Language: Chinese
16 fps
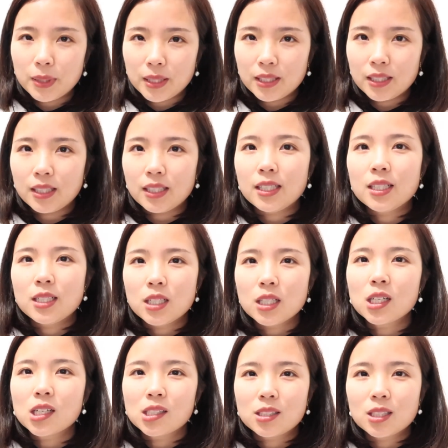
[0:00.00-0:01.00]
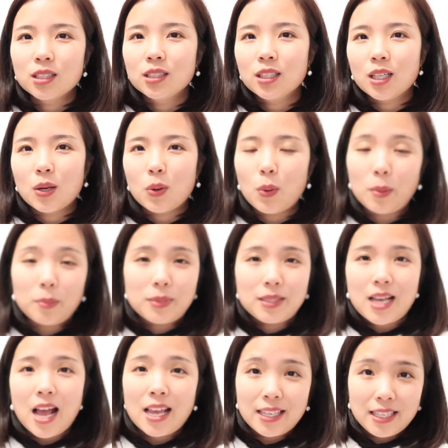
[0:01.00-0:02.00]
笔，这个真的，我们
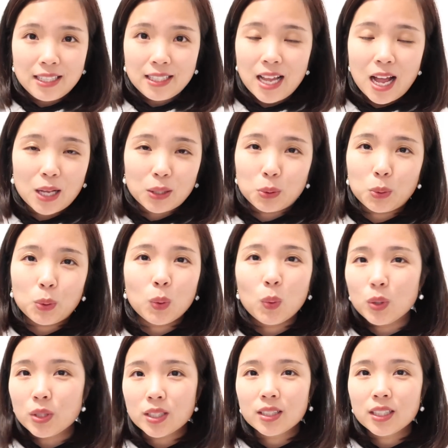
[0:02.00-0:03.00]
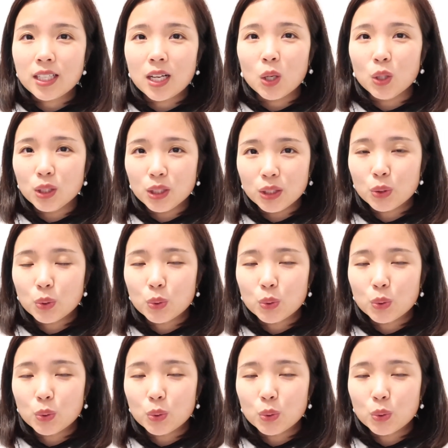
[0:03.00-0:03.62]
家一大堆，我真的要理